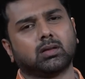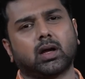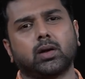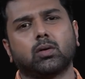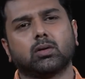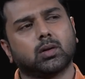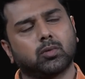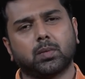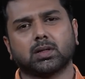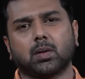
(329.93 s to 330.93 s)
தட்டி கொடுத்துட்டு
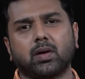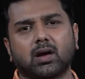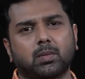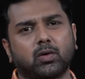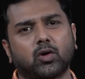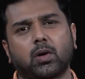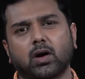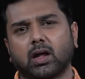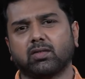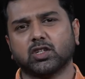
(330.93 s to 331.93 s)
போப்பா தம்மின்ற மாதிரி ஒரு
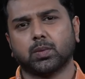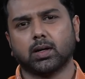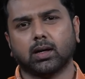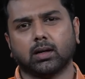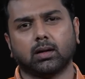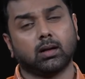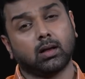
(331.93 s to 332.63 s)
பாடி லாங்குவேஜ் பண்ணால்